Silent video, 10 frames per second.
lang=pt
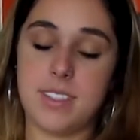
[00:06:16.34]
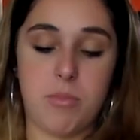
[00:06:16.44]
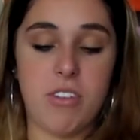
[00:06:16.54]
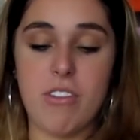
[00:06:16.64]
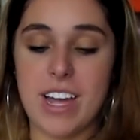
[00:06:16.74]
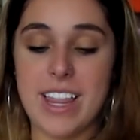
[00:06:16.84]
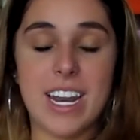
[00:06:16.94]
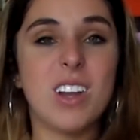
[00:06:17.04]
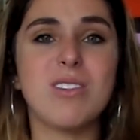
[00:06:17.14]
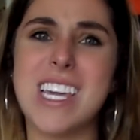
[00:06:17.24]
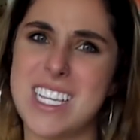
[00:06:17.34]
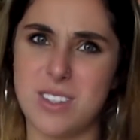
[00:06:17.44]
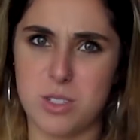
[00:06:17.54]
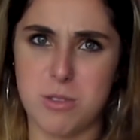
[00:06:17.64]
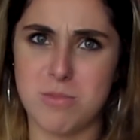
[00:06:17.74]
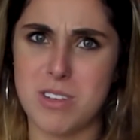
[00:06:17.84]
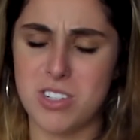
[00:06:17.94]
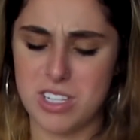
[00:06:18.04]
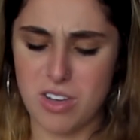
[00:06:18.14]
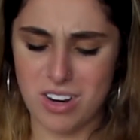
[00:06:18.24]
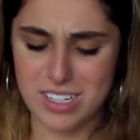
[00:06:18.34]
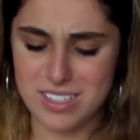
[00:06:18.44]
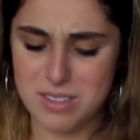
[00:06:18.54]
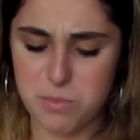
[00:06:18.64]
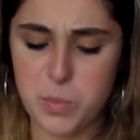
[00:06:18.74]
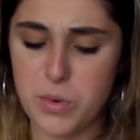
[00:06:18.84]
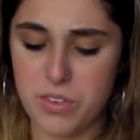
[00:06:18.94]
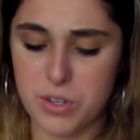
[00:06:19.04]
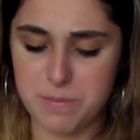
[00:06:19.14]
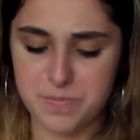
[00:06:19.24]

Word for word: Por favor, galera, não desçam nos meus primeiros TikToks. Por favor.